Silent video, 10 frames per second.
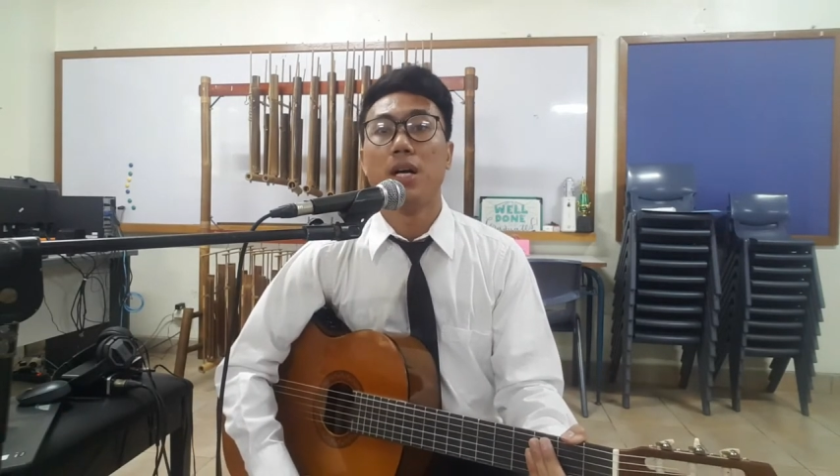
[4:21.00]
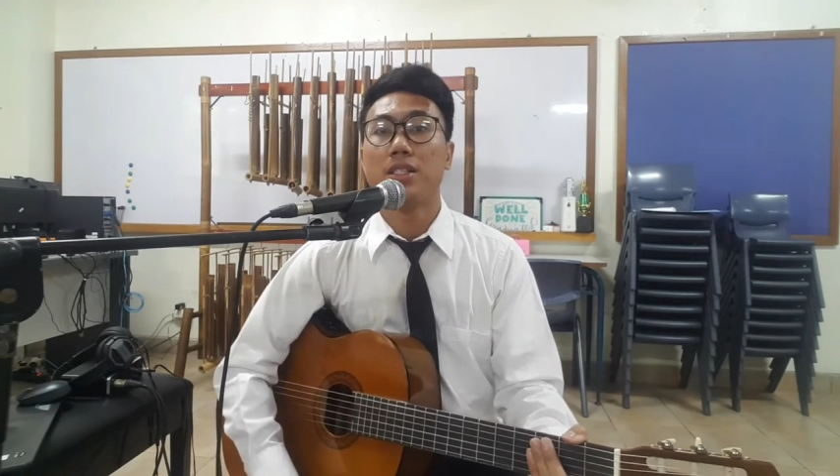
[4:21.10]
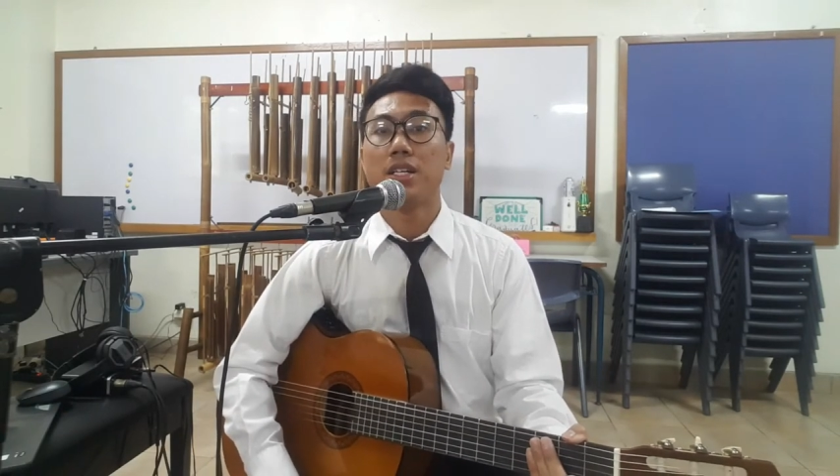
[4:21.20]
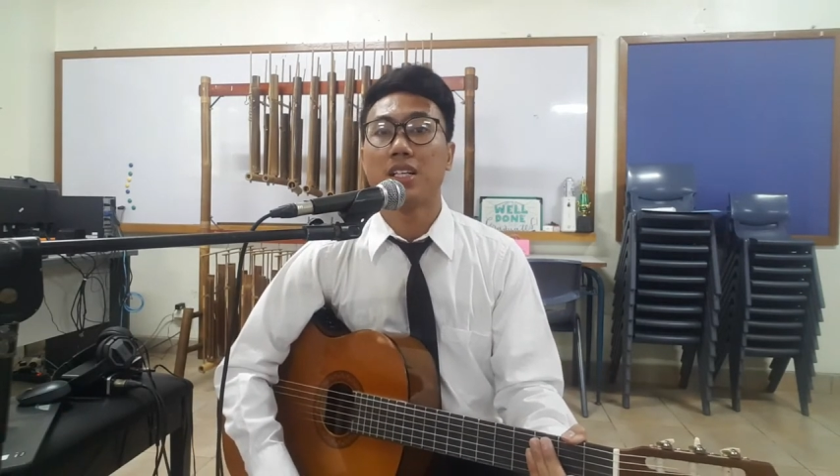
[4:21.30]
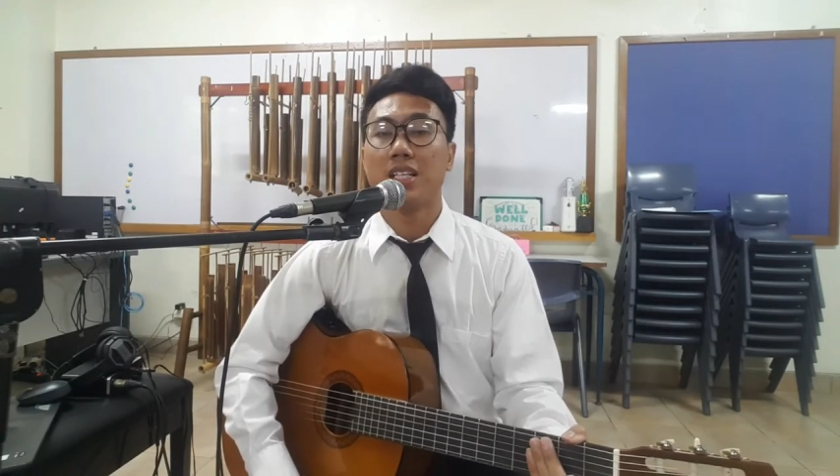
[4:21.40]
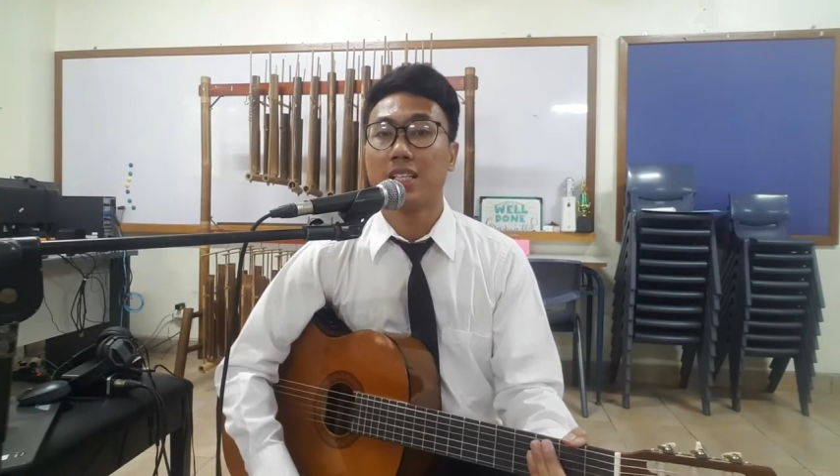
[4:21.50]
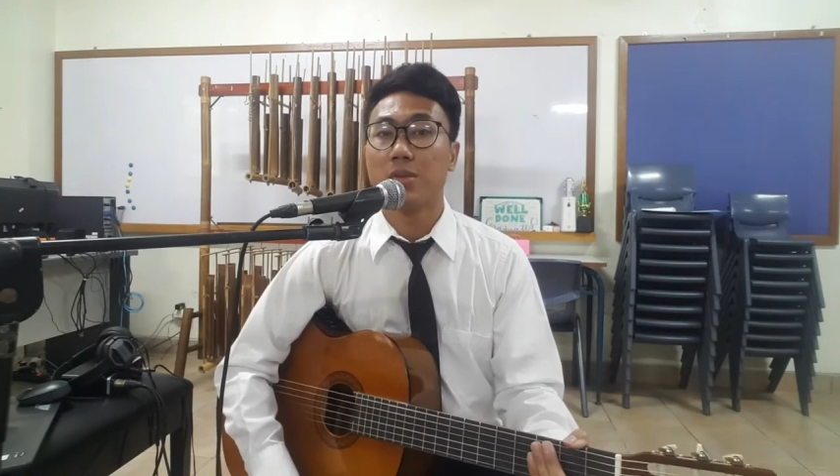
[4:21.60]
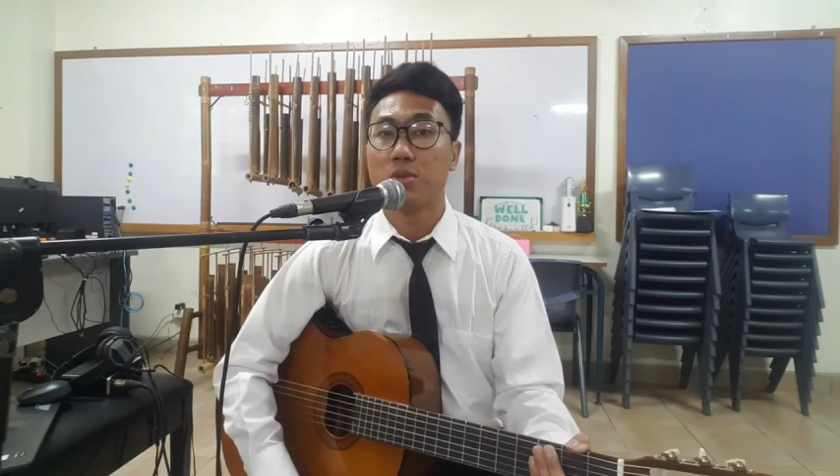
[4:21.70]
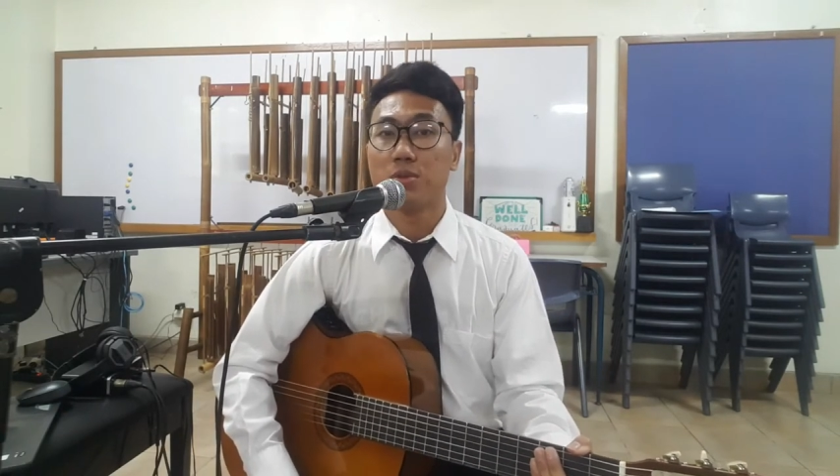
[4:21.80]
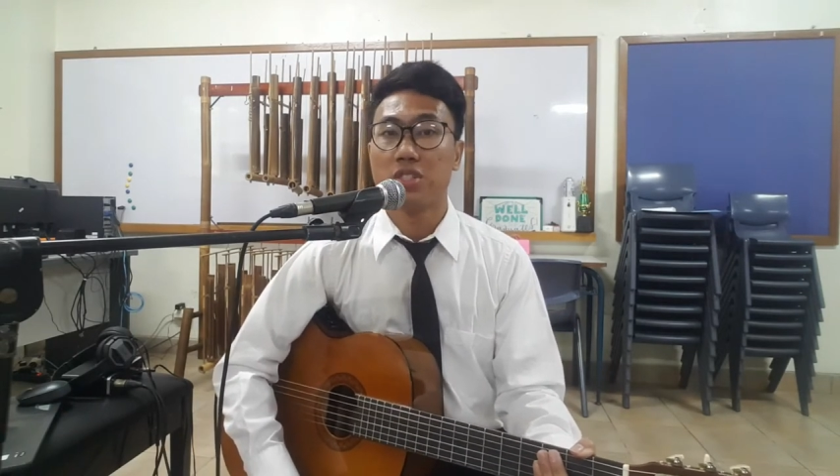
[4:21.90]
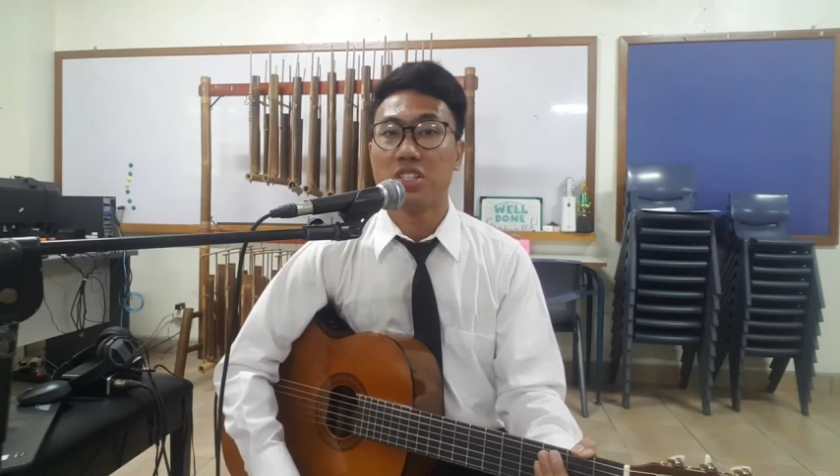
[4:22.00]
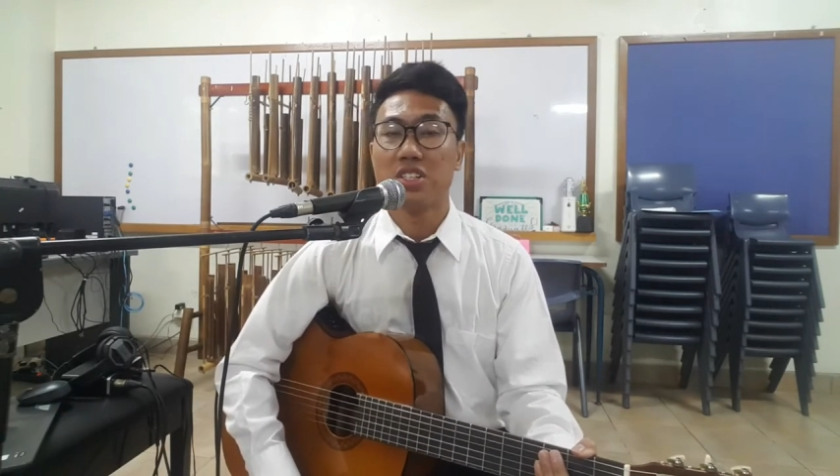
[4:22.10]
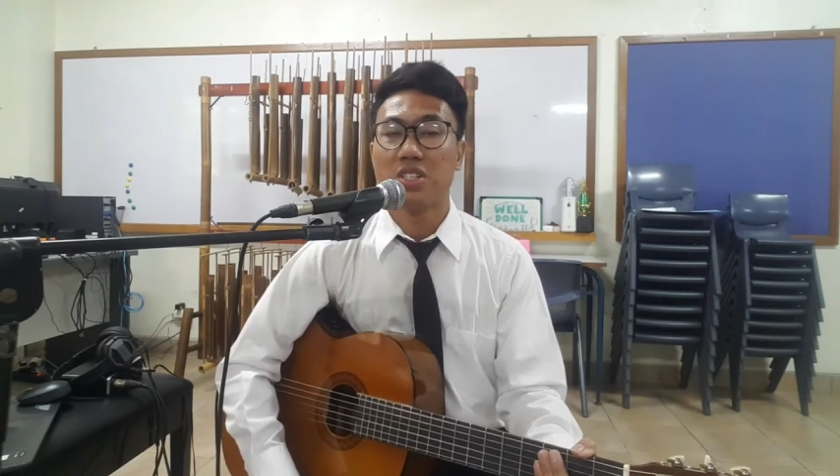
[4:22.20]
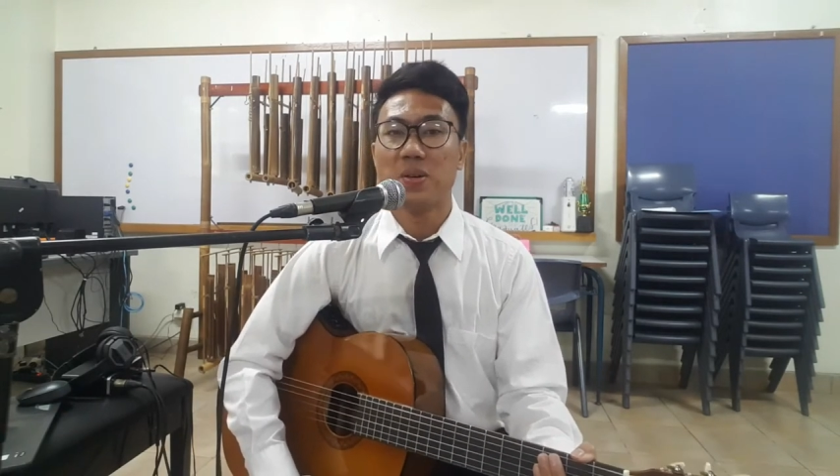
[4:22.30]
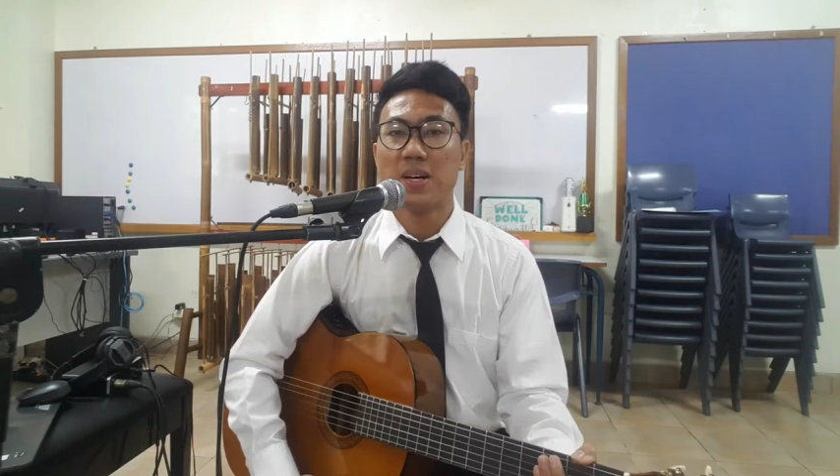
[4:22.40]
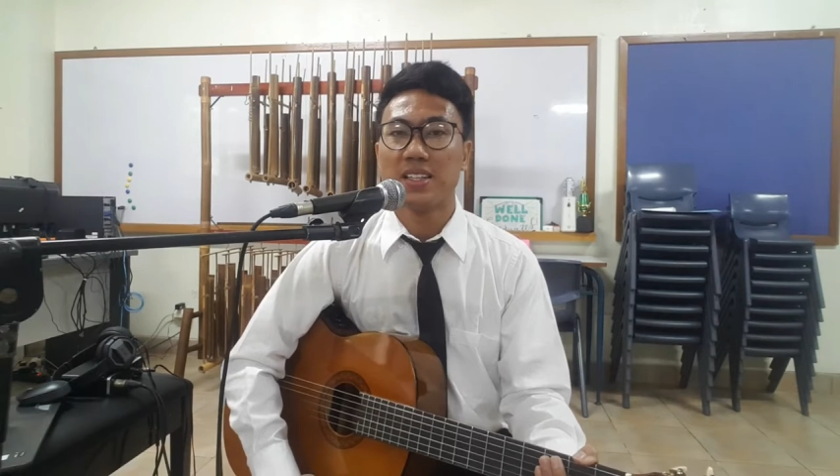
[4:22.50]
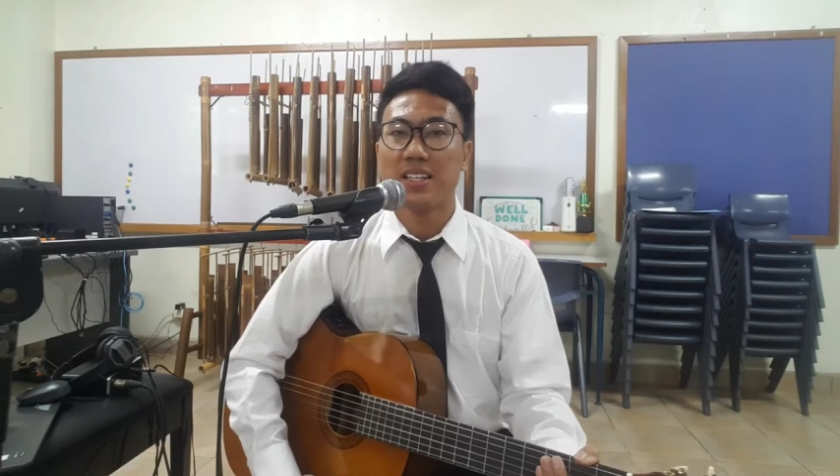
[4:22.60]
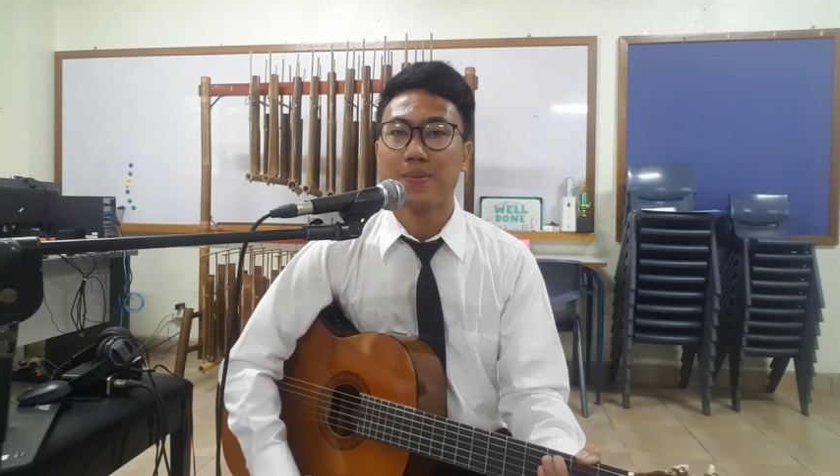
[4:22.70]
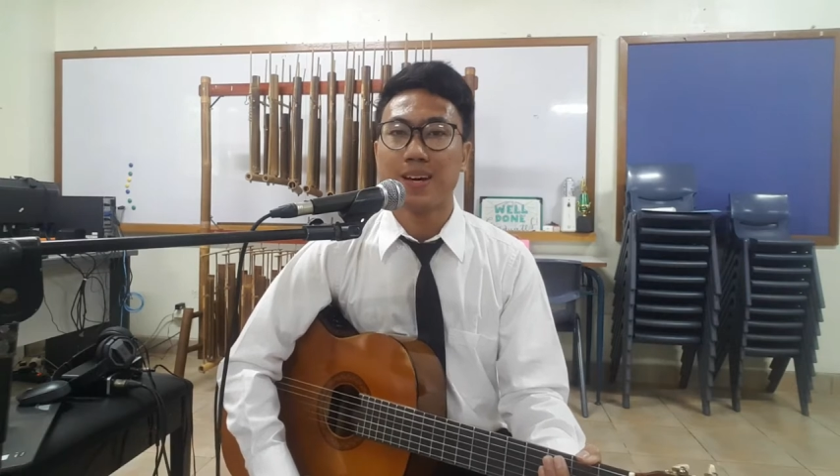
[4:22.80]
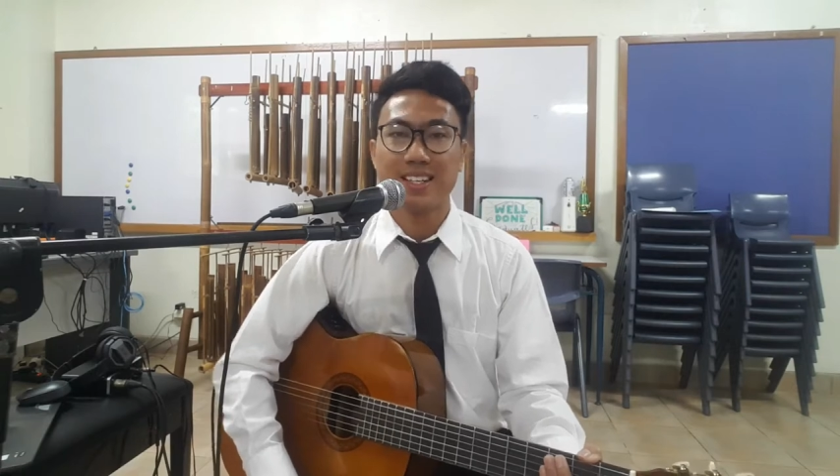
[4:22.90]
baca kitab suci doa
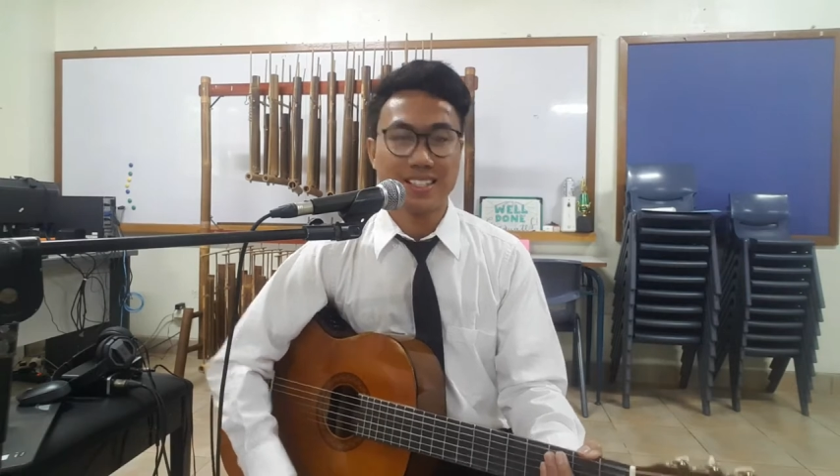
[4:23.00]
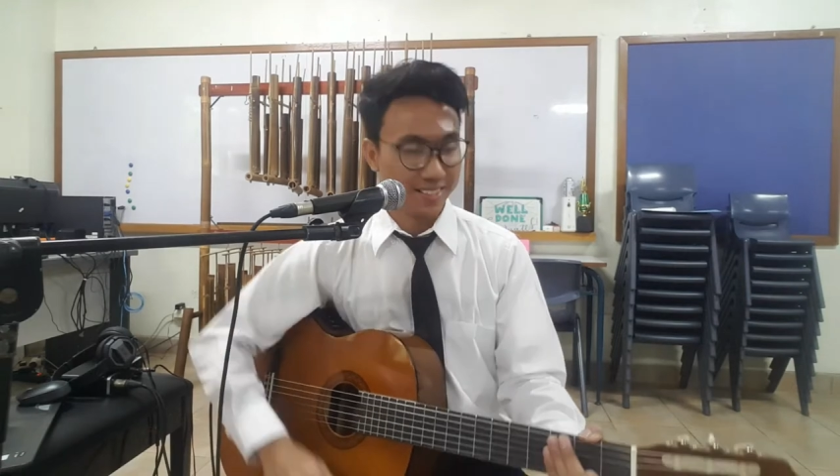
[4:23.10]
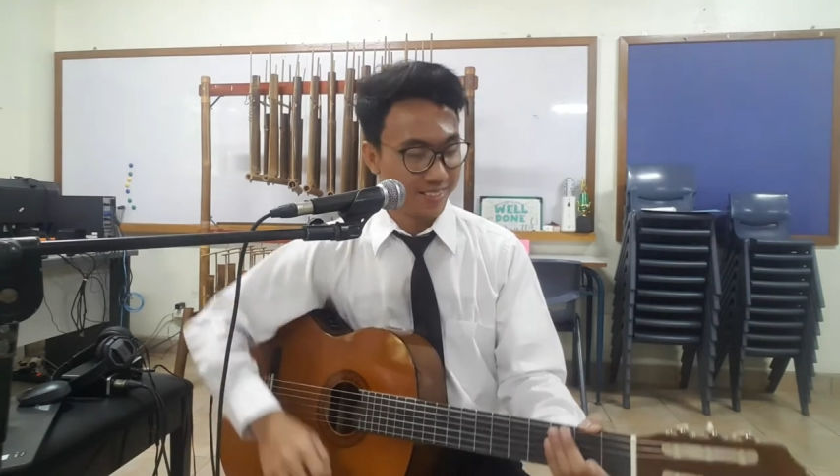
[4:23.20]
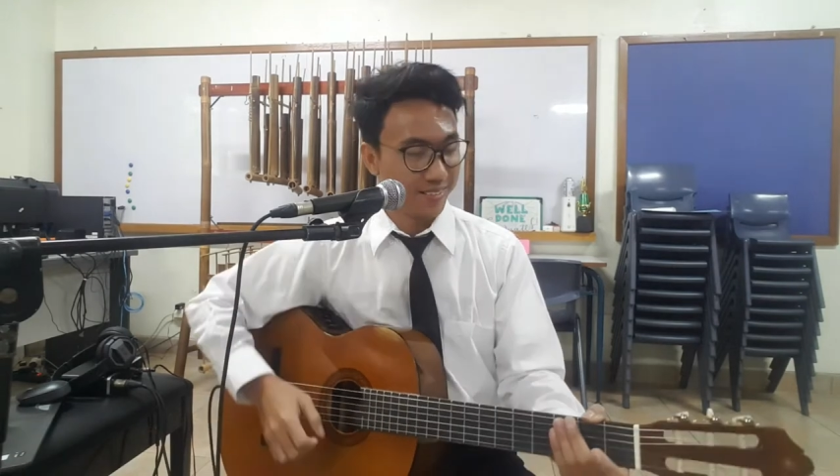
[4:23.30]
tiap hari.